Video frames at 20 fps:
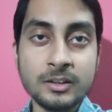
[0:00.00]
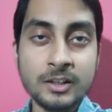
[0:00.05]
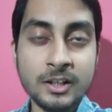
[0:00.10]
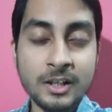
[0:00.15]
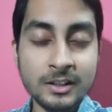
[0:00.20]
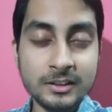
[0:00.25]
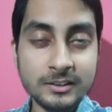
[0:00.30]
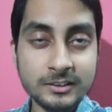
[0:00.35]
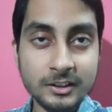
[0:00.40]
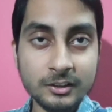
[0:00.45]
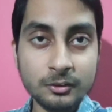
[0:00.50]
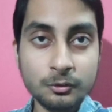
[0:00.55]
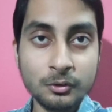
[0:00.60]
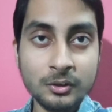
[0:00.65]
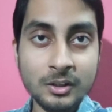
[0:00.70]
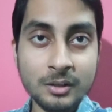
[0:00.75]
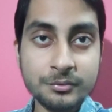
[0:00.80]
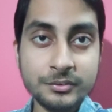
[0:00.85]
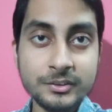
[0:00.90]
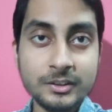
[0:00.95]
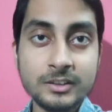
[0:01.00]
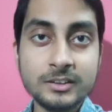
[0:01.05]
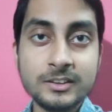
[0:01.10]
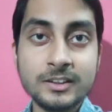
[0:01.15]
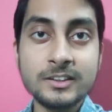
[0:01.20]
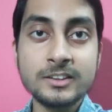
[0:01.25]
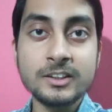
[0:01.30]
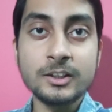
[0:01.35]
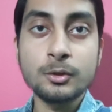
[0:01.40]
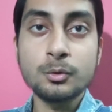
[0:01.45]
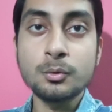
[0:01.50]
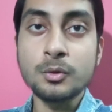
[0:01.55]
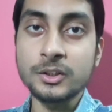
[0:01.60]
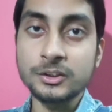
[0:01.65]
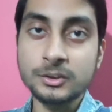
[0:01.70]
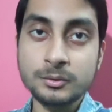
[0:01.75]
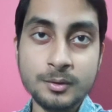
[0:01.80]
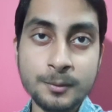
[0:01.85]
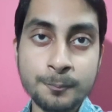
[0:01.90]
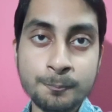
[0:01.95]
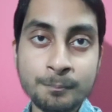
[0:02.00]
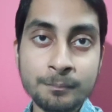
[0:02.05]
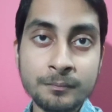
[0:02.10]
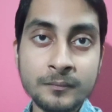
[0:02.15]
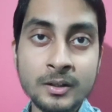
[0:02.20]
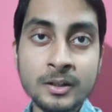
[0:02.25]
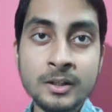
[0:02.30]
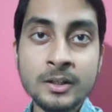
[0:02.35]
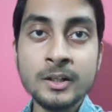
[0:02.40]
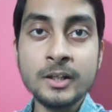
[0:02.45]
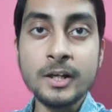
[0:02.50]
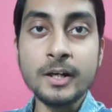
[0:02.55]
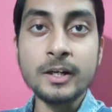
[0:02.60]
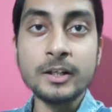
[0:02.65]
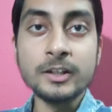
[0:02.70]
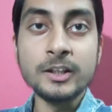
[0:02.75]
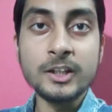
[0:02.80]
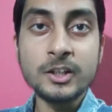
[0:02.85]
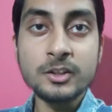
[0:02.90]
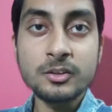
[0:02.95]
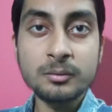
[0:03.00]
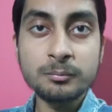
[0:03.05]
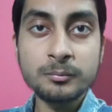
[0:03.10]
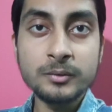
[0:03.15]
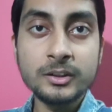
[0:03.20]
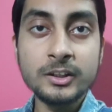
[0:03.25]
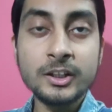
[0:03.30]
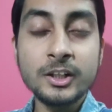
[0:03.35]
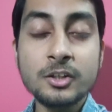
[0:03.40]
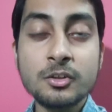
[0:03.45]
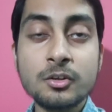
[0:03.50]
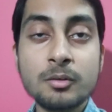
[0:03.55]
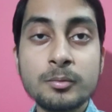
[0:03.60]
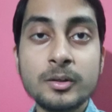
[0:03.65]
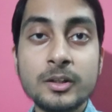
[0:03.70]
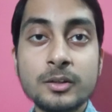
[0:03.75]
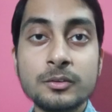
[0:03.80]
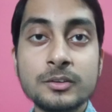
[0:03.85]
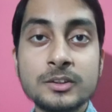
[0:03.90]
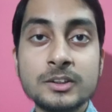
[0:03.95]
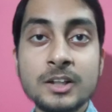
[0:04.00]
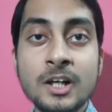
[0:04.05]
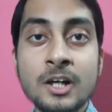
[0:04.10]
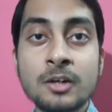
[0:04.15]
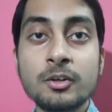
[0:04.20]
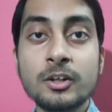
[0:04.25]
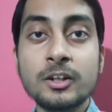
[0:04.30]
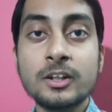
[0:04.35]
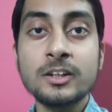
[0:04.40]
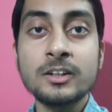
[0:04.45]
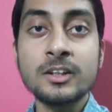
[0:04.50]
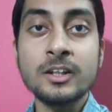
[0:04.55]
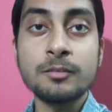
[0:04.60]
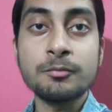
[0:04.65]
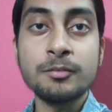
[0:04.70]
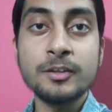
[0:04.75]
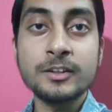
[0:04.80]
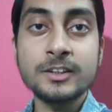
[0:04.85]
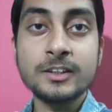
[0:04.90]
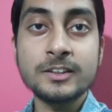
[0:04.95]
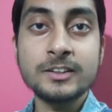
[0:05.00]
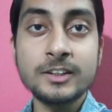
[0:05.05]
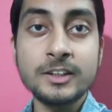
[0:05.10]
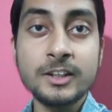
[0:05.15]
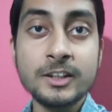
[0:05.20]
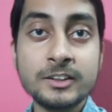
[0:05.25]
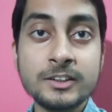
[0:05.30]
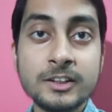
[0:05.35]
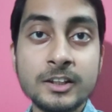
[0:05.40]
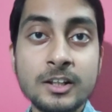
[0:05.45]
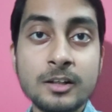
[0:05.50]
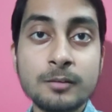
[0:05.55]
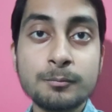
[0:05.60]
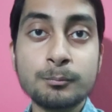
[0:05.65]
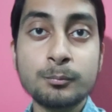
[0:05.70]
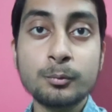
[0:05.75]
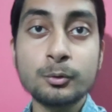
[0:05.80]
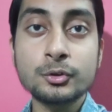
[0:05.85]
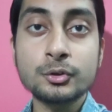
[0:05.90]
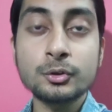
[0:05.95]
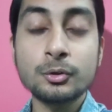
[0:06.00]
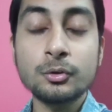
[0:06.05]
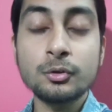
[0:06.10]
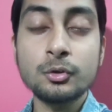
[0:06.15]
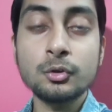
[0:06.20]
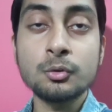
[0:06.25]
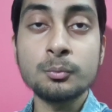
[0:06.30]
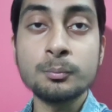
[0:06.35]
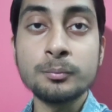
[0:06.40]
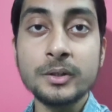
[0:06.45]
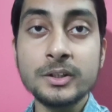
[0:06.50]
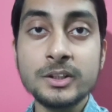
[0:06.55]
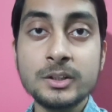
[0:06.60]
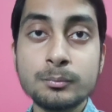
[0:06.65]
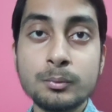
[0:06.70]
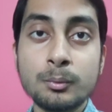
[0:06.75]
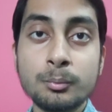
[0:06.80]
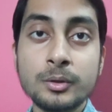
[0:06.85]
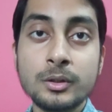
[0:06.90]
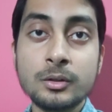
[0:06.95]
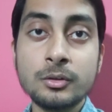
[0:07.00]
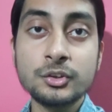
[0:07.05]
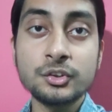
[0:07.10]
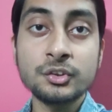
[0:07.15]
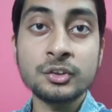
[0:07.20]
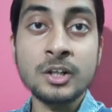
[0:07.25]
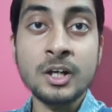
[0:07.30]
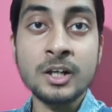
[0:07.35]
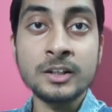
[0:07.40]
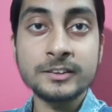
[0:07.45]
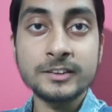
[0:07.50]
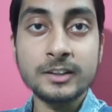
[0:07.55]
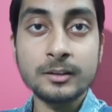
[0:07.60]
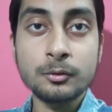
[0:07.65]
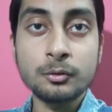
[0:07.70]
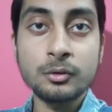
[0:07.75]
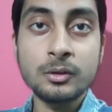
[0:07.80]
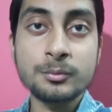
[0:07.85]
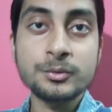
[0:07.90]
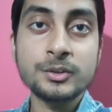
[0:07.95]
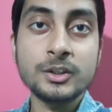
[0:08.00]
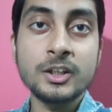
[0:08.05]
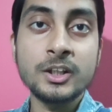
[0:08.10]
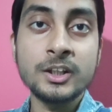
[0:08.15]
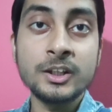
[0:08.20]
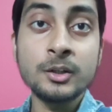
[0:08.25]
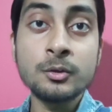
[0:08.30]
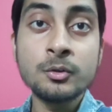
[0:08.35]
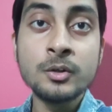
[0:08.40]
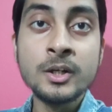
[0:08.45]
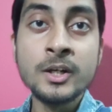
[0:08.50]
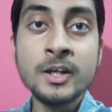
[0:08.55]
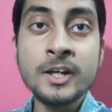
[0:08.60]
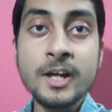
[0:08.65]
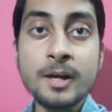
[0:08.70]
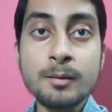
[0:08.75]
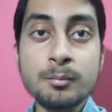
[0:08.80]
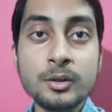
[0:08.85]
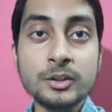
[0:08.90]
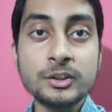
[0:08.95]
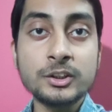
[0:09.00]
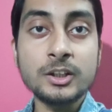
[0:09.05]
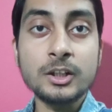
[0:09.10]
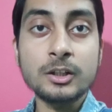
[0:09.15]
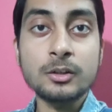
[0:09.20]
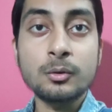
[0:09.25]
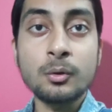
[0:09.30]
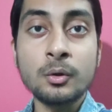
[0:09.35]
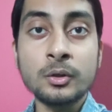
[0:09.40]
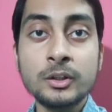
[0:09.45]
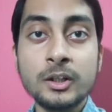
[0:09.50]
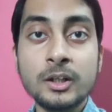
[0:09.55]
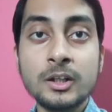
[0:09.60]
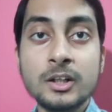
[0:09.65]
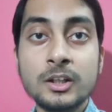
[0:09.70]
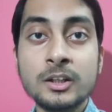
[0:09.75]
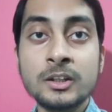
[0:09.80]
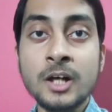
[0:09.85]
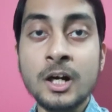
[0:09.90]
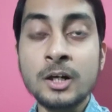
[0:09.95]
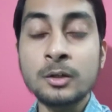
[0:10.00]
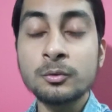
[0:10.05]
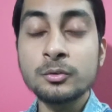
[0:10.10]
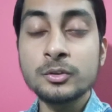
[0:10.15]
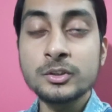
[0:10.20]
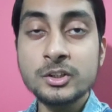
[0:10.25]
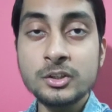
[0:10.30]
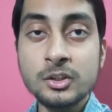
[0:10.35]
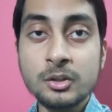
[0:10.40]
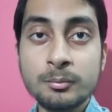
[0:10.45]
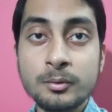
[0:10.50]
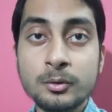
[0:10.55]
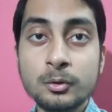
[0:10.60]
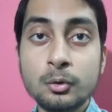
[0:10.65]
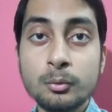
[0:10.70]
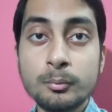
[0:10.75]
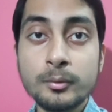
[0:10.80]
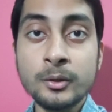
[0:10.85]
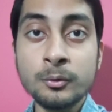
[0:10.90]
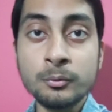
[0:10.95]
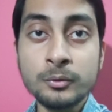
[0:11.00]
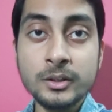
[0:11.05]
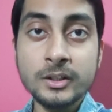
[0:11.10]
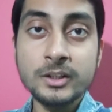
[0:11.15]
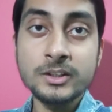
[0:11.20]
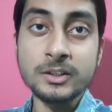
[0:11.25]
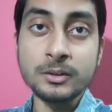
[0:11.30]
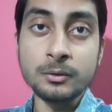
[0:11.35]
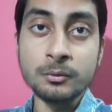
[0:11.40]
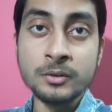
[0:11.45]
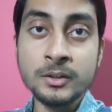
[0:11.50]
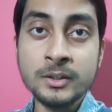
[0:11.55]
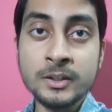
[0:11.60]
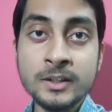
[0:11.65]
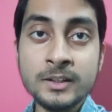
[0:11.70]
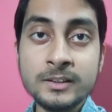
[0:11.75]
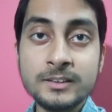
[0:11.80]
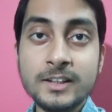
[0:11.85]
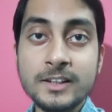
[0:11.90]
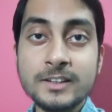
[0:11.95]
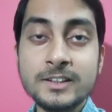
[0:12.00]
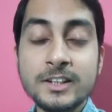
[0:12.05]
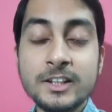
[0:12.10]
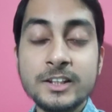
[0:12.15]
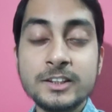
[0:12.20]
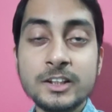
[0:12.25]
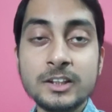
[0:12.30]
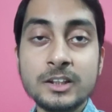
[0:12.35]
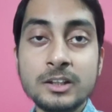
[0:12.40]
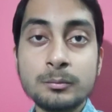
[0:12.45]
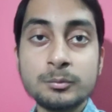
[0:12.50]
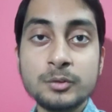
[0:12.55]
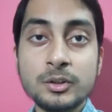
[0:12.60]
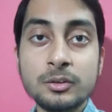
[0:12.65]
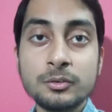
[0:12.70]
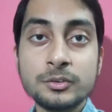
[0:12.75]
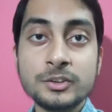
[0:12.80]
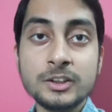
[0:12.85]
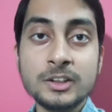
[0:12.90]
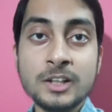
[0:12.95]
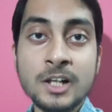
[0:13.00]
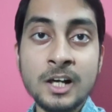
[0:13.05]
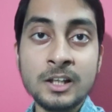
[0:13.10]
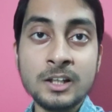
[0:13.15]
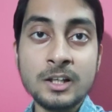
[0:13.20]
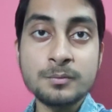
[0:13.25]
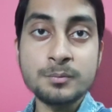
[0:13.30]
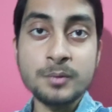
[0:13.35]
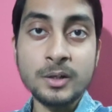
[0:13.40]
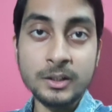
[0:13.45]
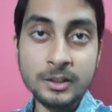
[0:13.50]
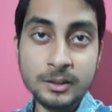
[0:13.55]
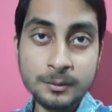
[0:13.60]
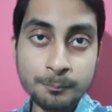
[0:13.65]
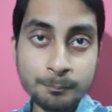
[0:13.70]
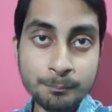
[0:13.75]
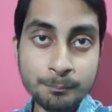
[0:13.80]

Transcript: গানস অ্যান্ড গোলাপসের সিজন টু আসবে এটা দ্বিতীয় আপডেট তৃতীয় আপডেট হচ্ছে আরও একটা নেটফ্লিক্সের সিরিজ যেটা প্রচণ্ড বেশি পপুলার হয়েছিল গানস অ্যান্ড গোলাপসের থেকেও এবং সেটার কন্টেন্টটা দারুণ ছিল এবং খুব ইউনিক ছিল সেই সিরিজটার নাম ছিল হচ্ছে কালা পানি